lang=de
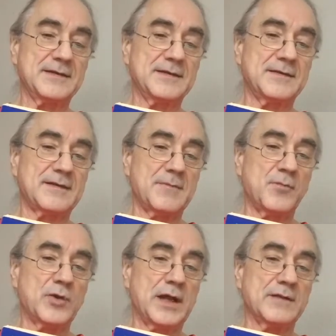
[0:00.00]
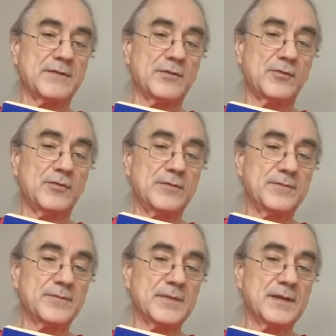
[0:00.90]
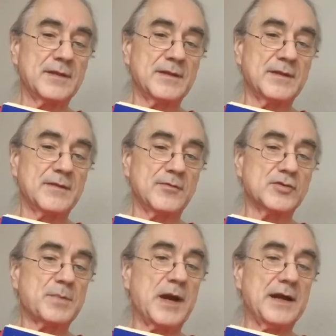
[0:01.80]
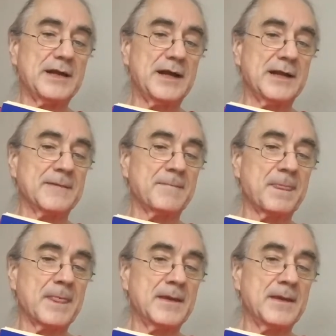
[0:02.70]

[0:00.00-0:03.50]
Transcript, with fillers: dem Mullah zu und sprach ihn an.